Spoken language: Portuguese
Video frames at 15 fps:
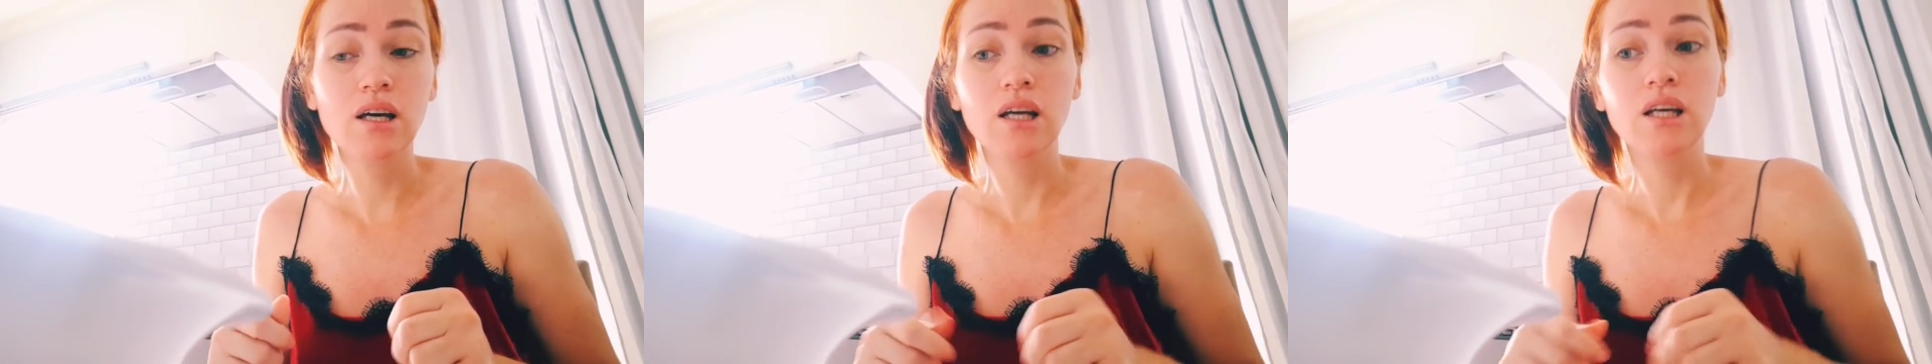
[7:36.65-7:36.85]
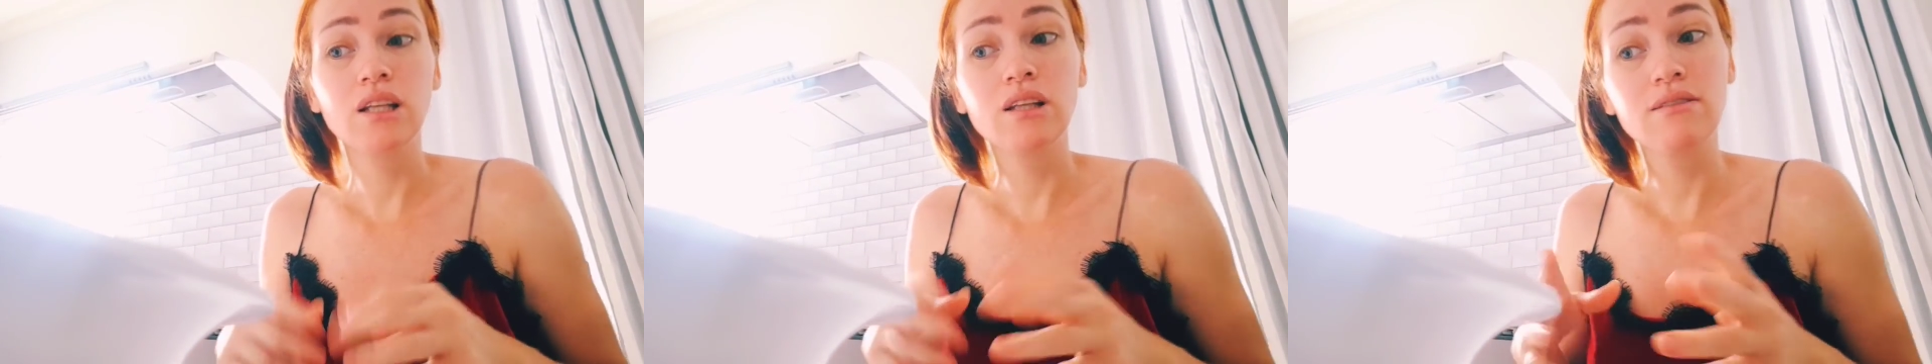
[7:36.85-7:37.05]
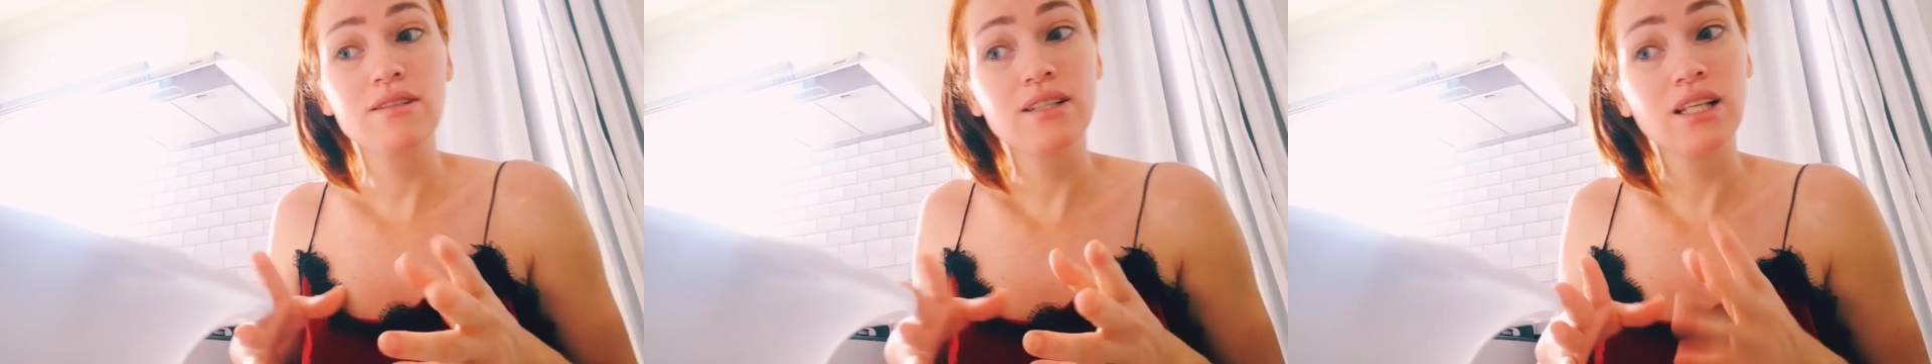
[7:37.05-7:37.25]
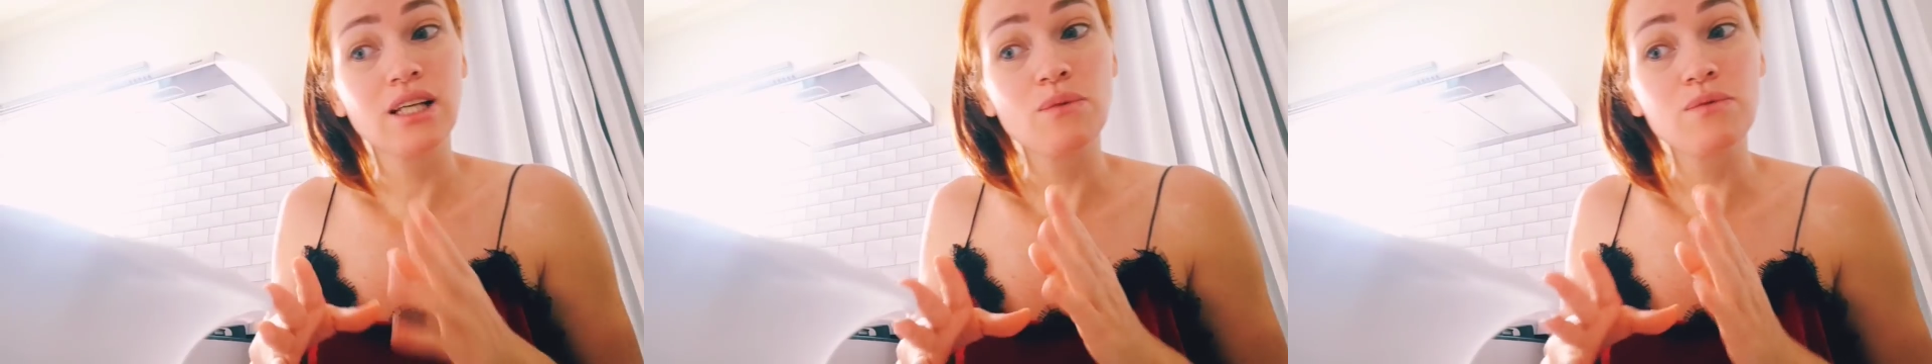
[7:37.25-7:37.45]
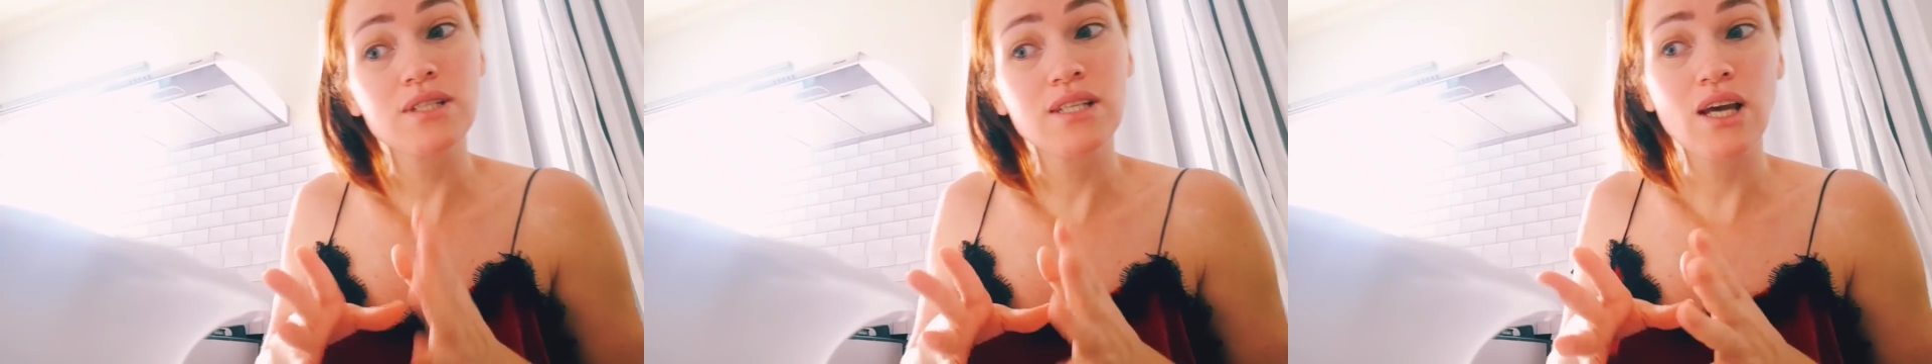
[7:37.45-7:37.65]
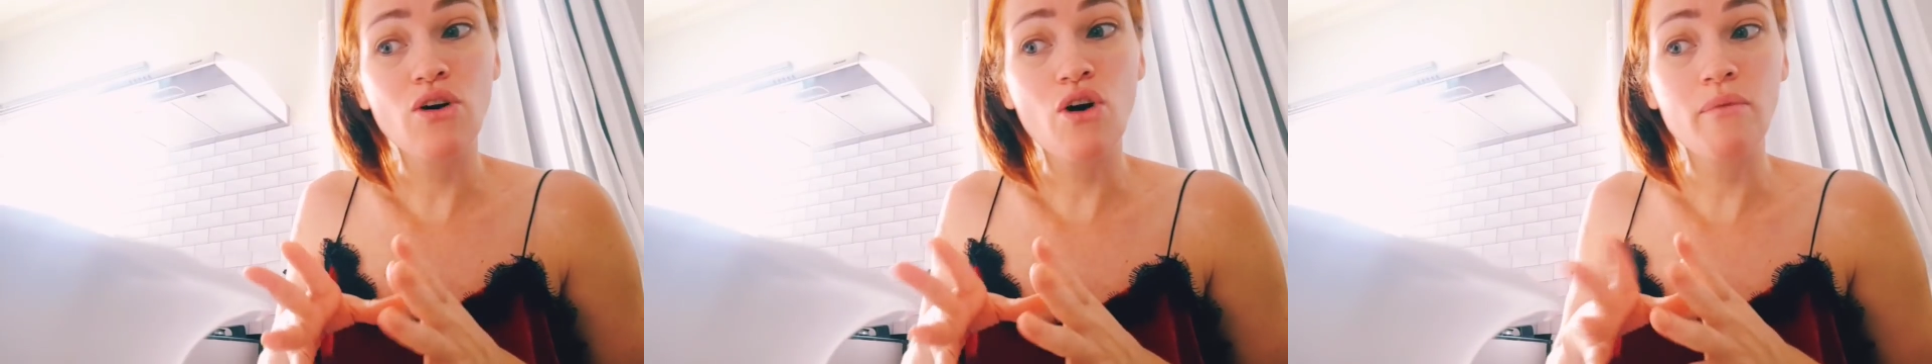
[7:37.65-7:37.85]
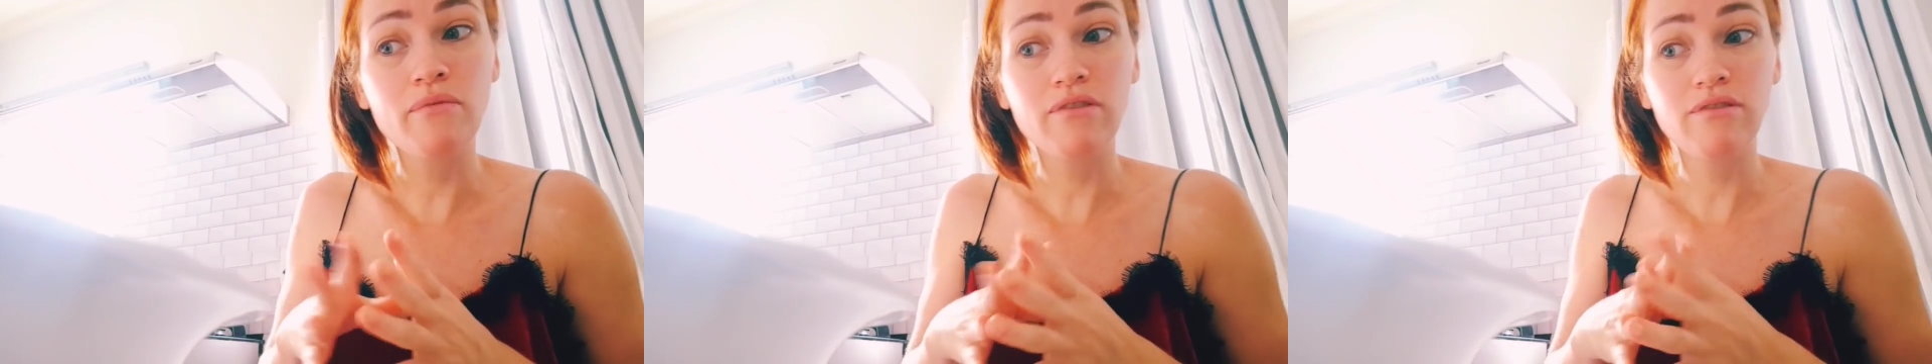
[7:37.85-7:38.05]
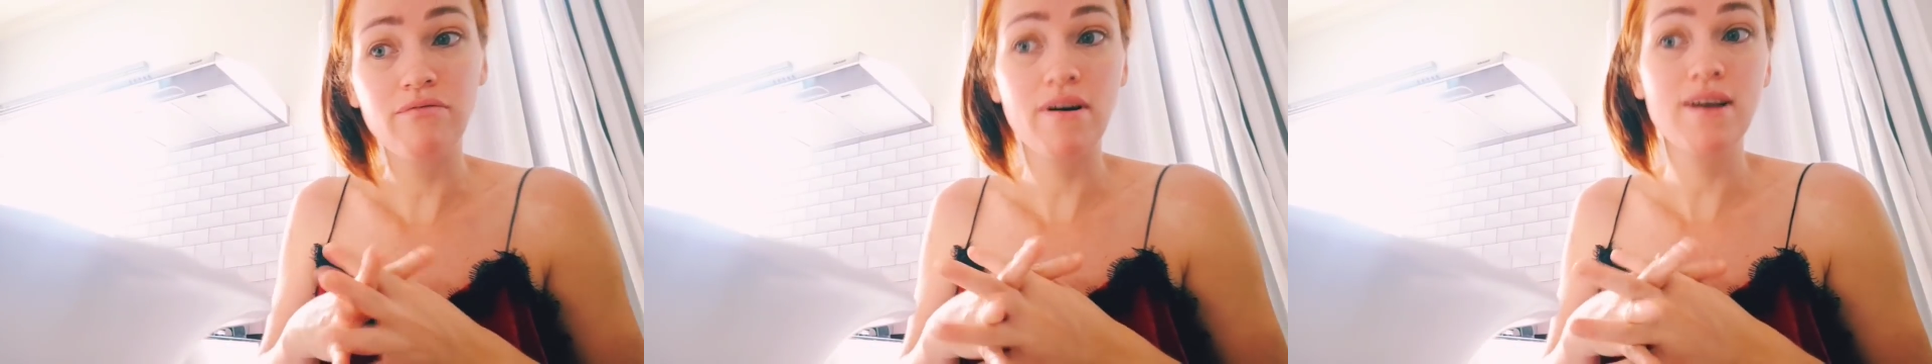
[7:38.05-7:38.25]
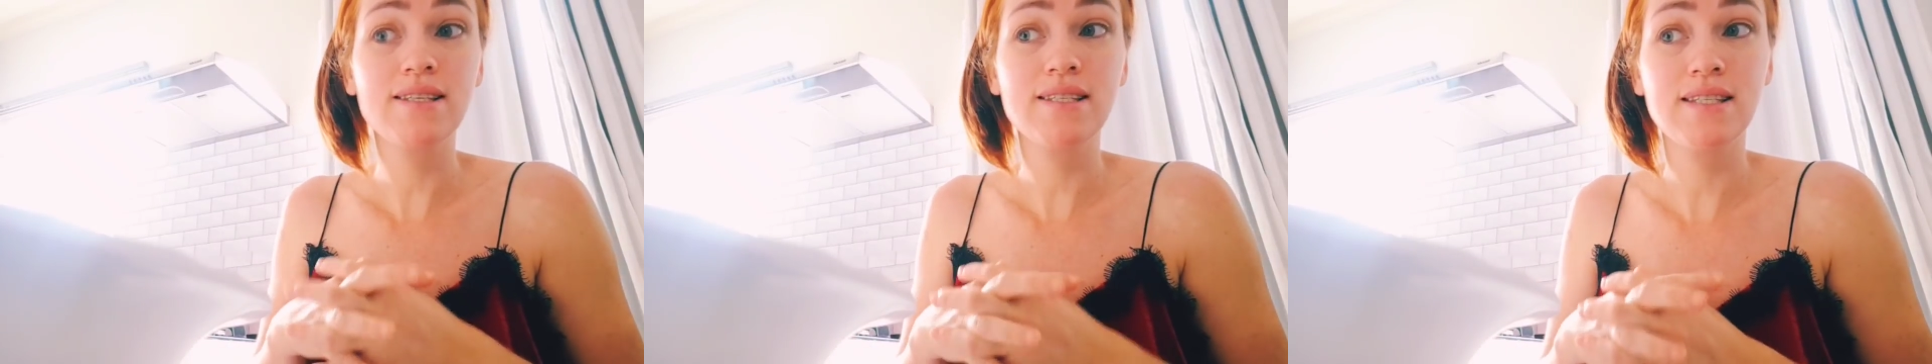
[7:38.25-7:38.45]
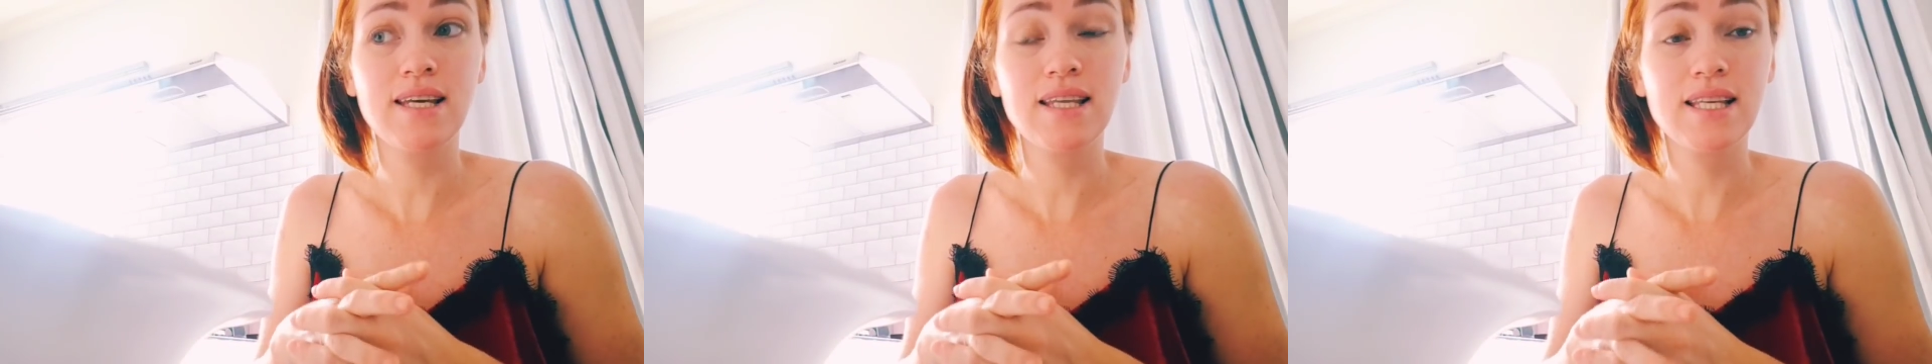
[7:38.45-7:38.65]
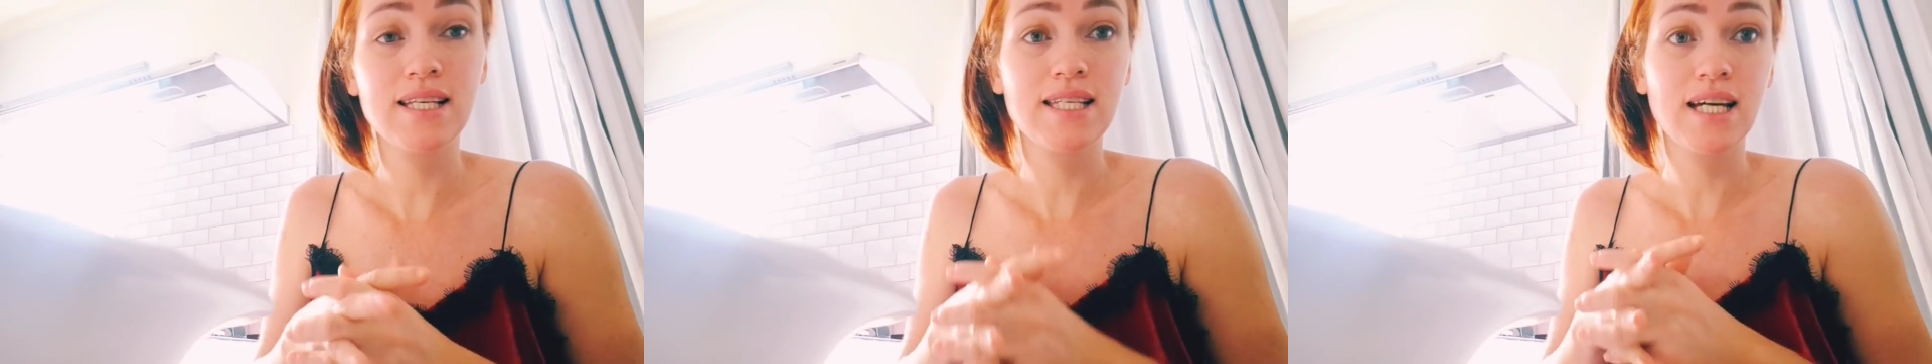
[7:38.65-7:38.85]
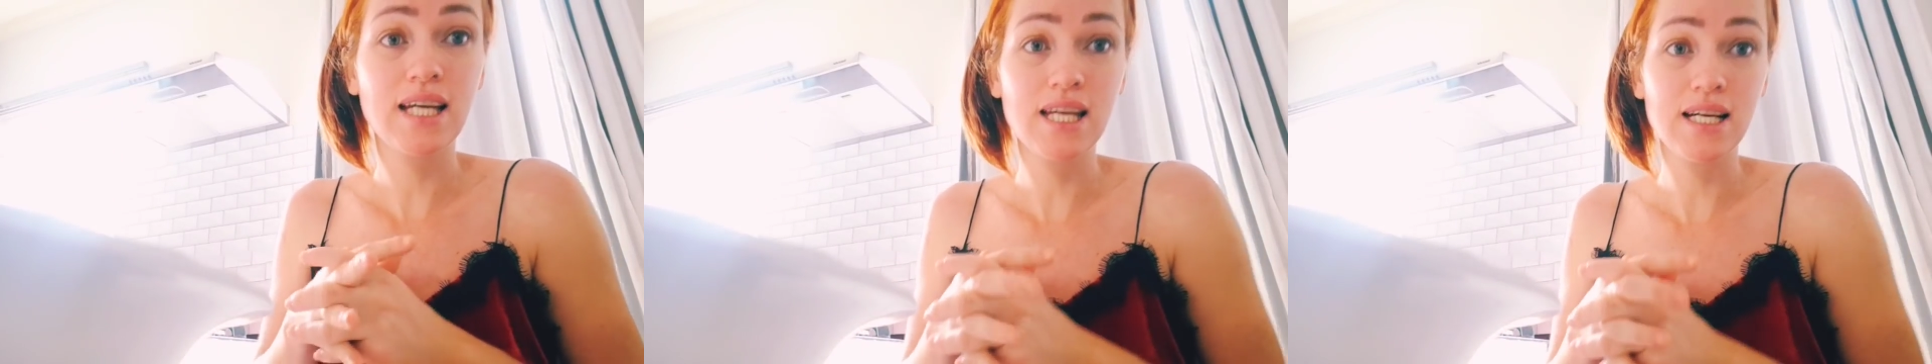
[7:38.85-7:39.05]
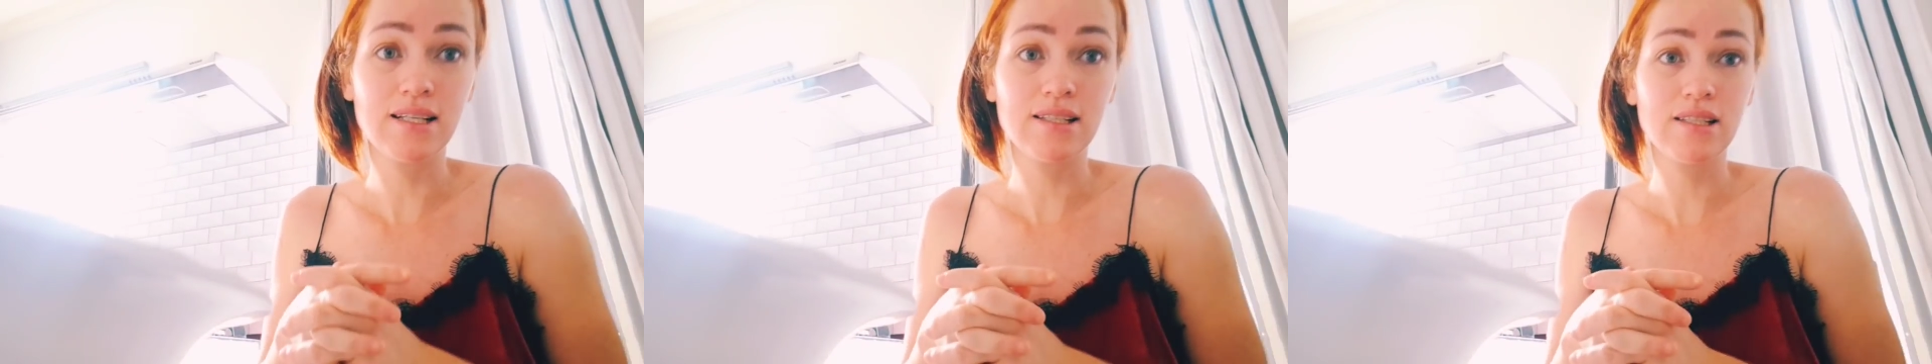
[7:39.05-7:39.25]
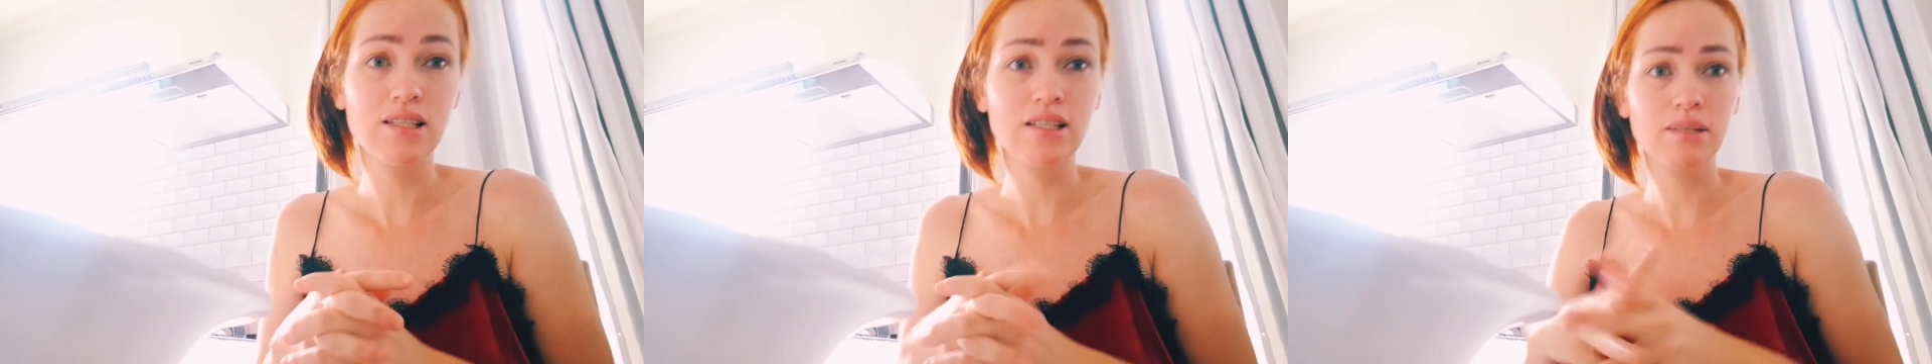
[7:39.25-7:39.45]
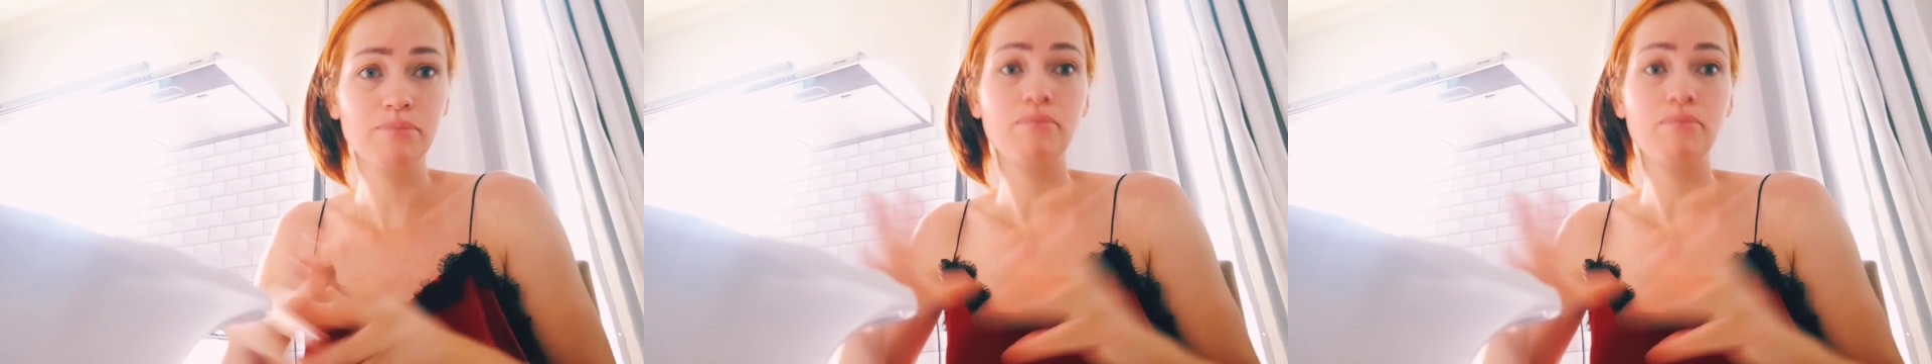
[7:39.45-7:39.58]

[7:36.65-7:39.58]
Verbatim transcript: Então, assim, não sei como vai ser das crianças.